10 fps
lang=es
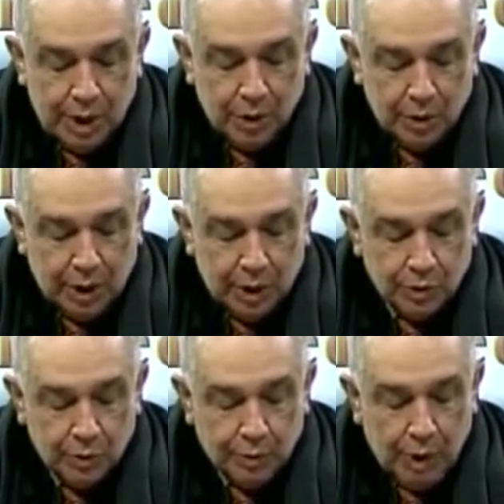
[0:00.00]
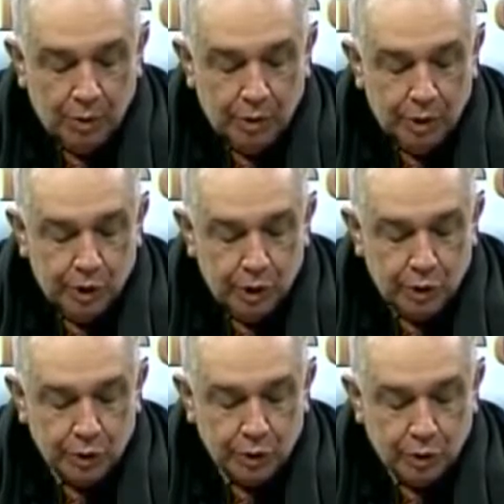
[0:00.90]
y ellos serán su pueblo y
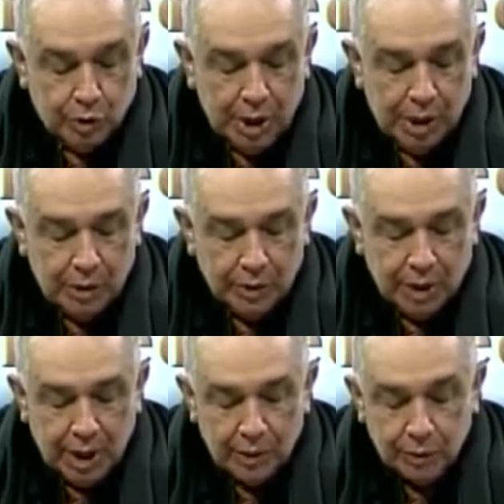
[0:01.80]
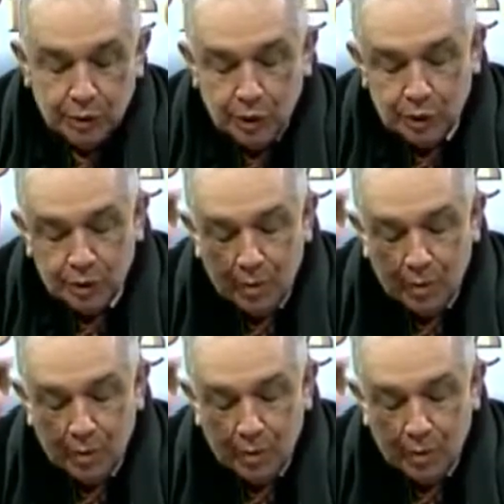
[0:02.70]
Dios con ellos será su Dios.